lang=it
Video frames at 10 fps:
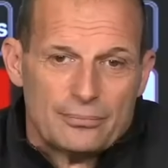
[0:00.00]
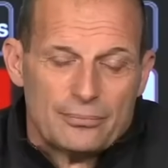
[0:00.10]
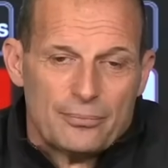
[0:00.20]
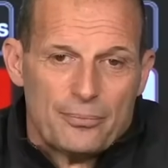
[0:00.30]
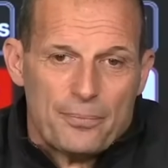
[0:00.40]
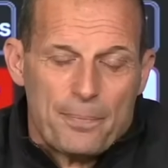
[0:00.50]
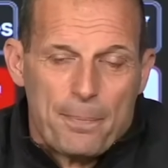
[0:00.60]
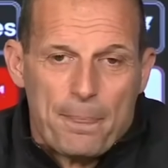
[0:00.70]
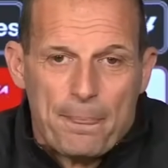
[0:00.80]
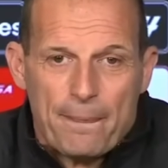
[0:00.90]
troverà domani
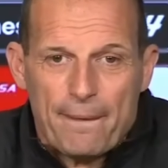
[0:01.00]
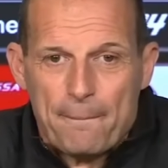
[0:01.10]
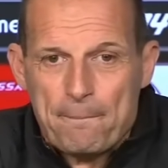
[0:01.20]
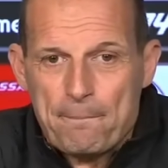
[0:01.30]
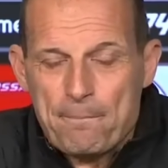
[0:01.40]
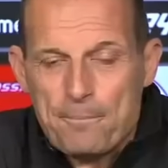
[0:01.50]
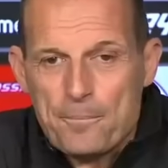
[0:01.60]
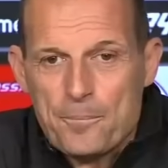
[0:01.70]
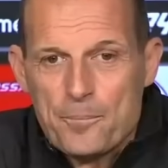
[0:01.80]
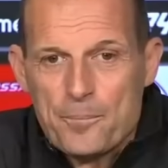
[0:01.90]
di Tudor, come
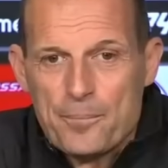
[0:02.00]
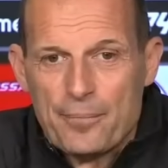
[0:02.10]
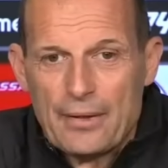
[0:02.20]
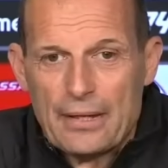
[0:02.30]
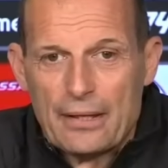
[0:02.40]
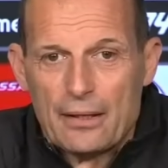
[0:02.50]
se l'aspetta?